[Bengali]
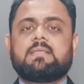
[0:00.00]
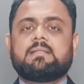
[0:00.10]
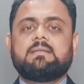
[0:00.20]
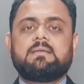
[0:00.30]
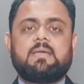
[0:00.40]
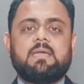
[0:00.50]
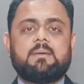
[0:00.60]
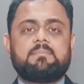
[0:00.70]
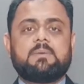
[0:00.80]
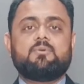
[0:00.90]
তাদেরকেই
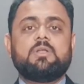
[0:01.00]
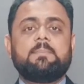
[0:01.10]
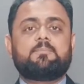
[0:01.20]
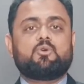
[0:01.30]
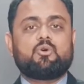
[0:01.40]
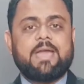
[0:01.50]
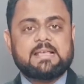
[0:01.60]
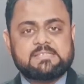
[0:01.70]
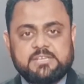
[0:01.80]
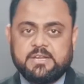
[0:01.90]
আমরা বলি
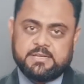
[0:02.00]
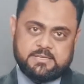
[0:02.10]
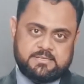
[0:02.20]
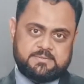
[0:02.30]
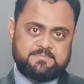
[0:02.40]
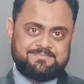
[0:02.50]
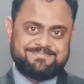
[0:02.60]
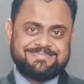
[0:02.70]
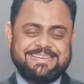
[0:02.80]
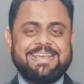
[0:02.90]
প্রোক্যাস্টিনেটর
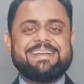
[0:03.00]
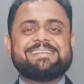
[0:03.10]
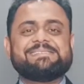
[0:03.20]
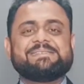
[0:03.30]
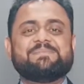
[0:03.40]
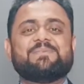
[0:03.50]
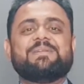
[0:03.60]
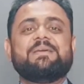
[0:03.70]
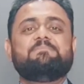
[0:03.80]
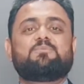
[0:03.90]
ইংরেজিতে
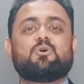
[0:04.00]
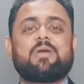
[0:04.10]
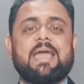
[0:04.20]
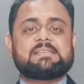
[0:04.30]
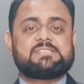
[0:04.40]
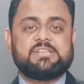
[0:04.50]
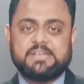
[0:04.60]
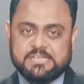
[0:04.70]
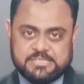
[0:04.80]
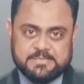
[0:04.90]
বলি
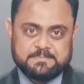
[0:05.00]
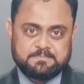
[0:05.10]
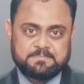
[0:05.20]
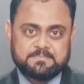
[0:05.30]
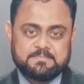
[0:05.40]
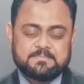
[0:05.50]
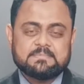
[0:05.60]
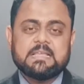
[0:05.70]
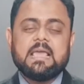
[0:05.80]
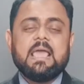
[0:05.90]
প্রোক্যাস্টিনেশন
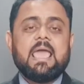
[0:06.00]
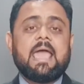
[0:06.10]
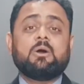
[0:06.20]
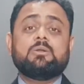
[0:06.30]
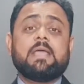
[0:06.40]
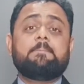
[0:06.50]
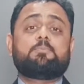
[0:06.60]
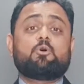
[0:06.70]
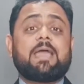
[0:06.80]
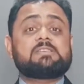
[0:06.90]
এখন এই
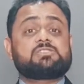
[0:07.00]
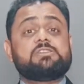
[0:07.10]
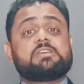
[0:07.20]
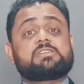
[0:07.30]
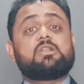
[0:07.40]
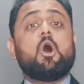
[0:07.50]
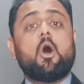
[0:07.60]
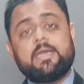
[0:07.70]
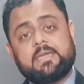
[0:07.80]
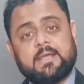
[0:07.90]
প্রোক্যাস্টিনেশন
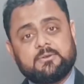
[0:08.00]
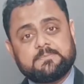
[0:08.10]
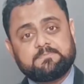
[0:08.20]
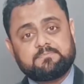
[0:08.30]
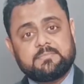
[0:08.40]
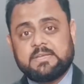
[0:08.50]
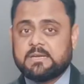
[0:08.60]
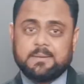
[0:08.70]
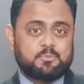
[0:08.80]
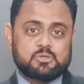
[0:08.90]
হয় কেন
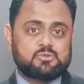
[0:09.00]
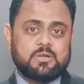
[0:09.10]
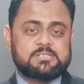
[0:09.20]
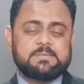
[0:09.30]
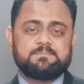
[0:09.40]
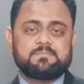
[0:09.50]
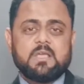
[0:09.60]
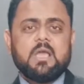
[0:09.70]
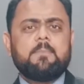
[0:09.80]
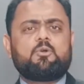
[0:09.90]
এটা একটা প্রশ্ন আসে
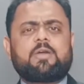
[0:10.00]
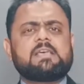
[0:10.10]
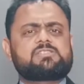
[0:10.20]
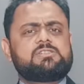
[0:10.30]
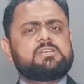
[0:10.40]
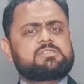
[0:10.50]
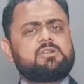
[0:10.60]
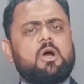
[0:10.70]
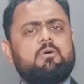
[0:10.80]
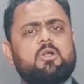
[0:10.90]

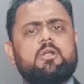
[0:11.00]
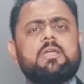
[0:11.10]
প্রোক্যাস্টিনেশন হওয়ার